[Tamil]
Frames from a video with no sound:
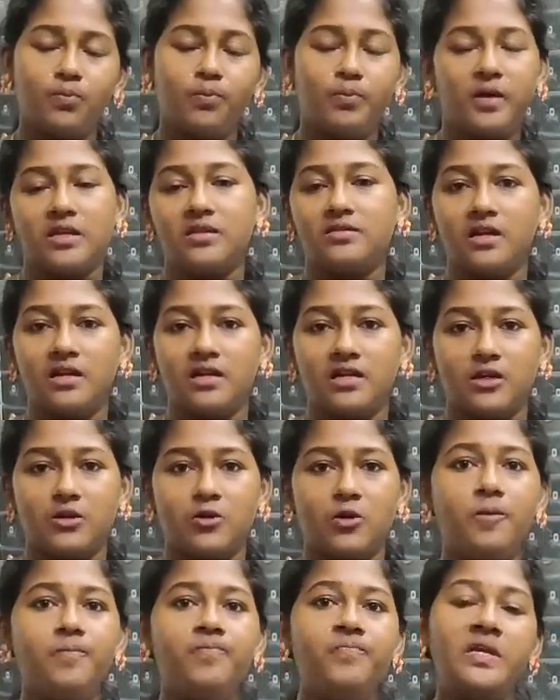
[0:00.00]
சூப்பர் ரிசல்ட்
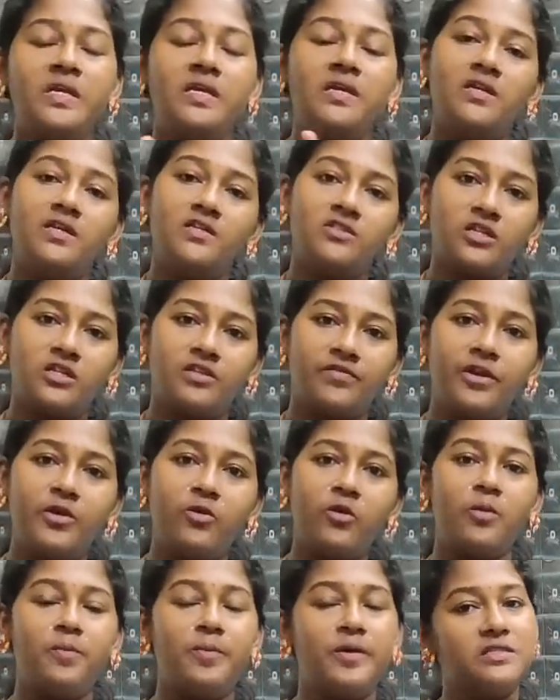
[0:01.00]
இருக்கும் ஸோ இந்த
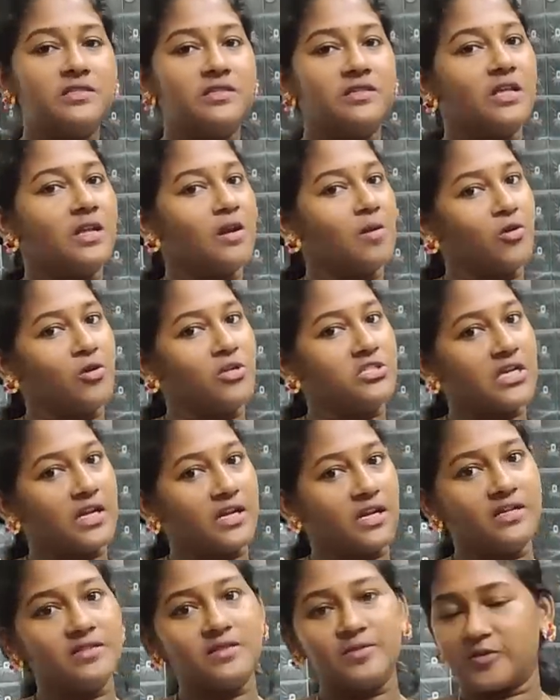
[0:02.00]
வீடியோ உங்களுக்கு பிடிச்சிருந்தா நம்மளோட
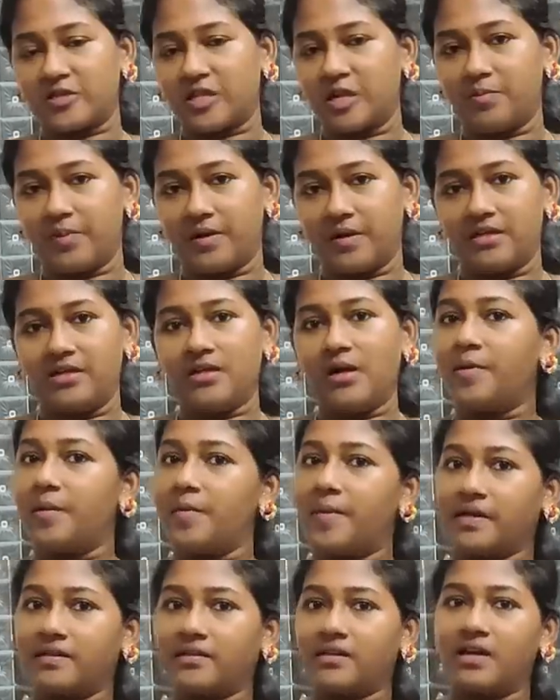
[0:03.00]
சேனலை சப்ஸ்கிரைப் பண்ணிட்டு
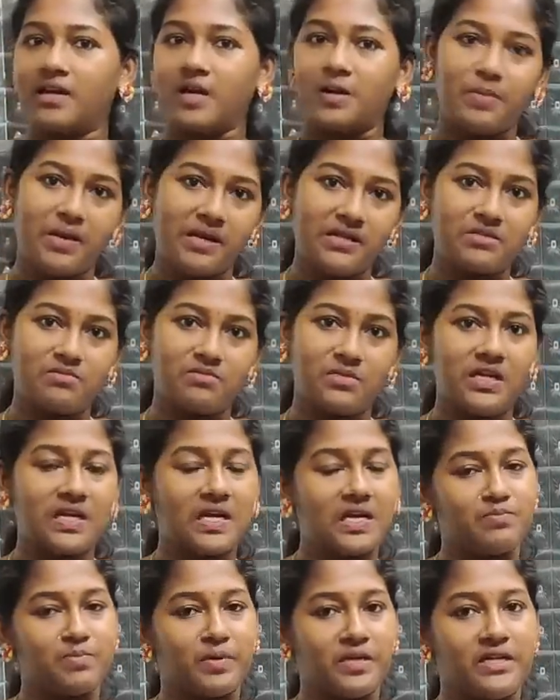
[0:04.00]
அப்படியே பக்கத்தில் இருக்கிற பெல்
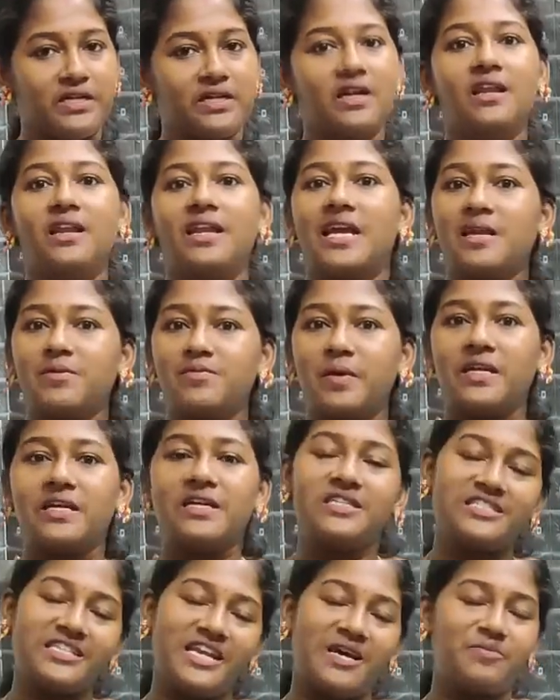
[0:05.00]
சிம்பிளையும் கிளிக் பண்ணிவிடுங்க லைக்
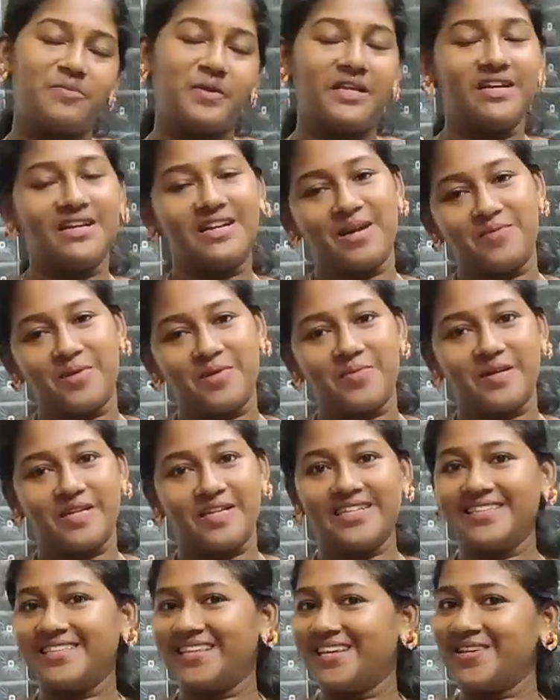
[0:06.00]
பண்ணுங்கள் ஷேர் பண்ணுங்கள் கமெண்ட்
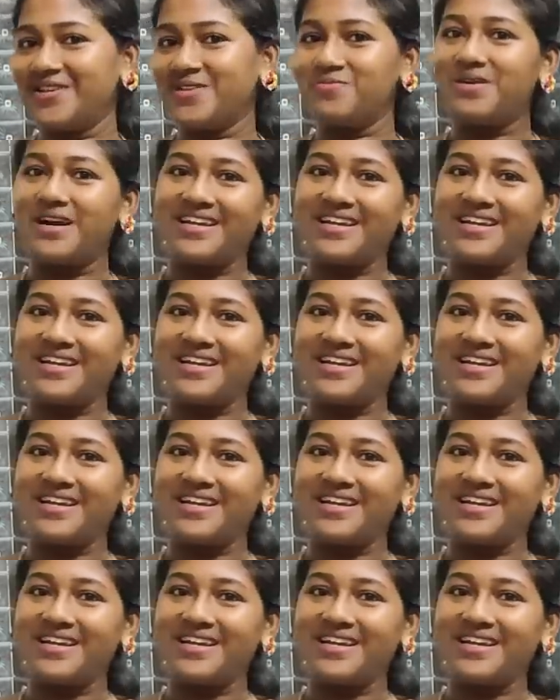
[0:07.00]
பண்ணுங்கள் தேங்க்யூ